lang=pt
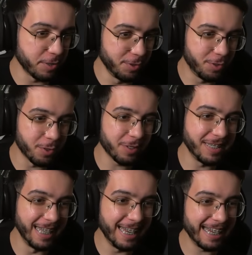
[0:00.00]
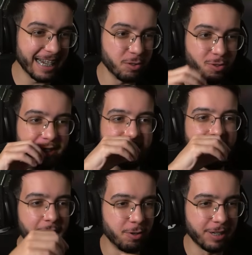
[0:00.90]
no jogo e se liga os
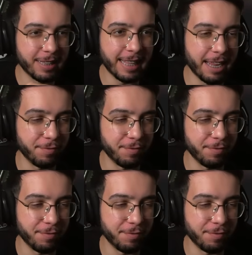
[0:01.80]
carros que tem,